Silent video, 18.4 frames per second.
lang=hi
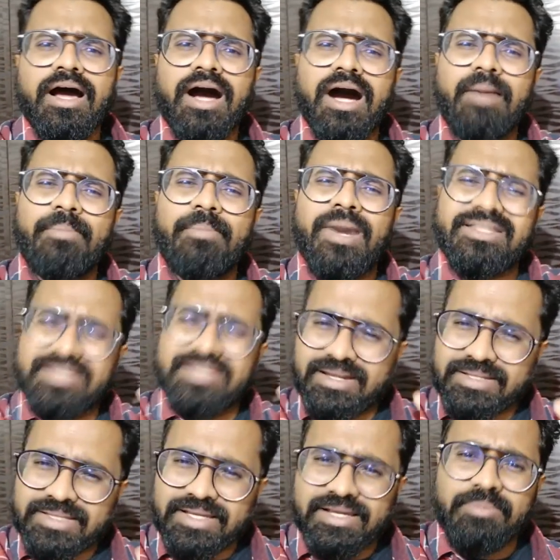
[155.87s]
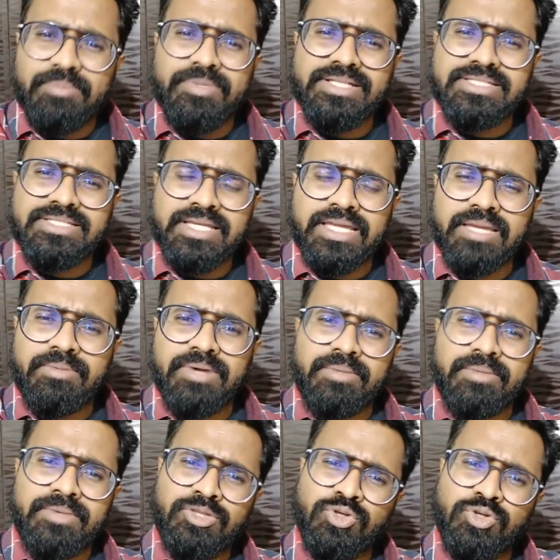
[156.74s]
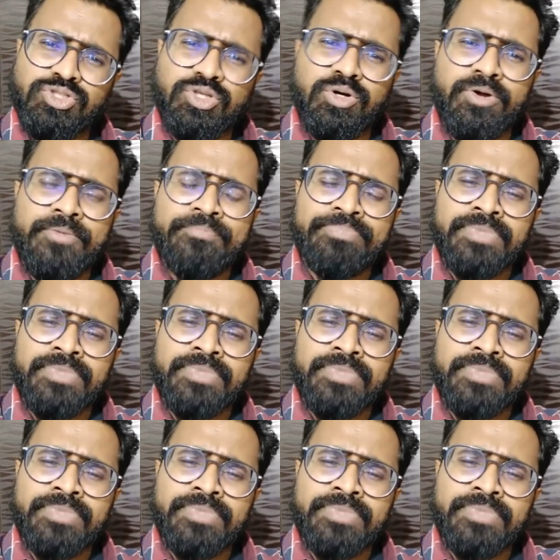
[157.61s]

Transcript: अब बात करते हैं कबीर सिंह के बारे में दोस्तों